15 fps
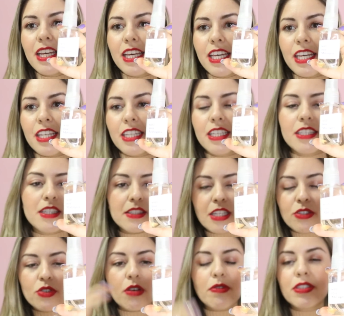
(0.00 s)
ele
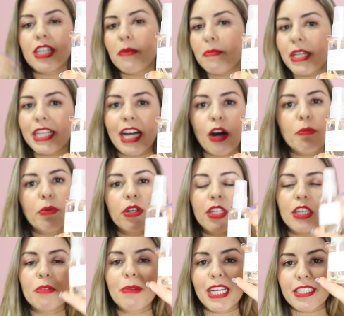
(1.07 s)
é só você aplicar um
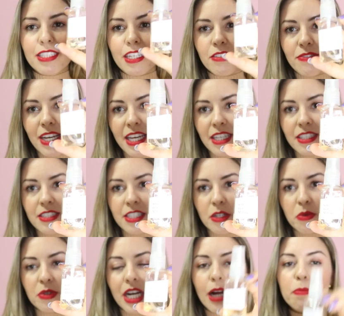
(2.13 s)
pouquinho mais que ele vai
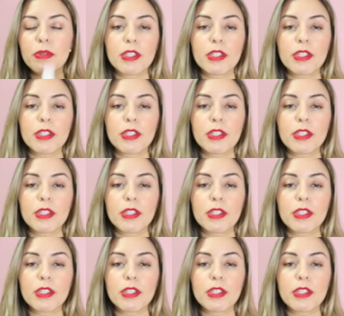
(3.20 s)
segurar,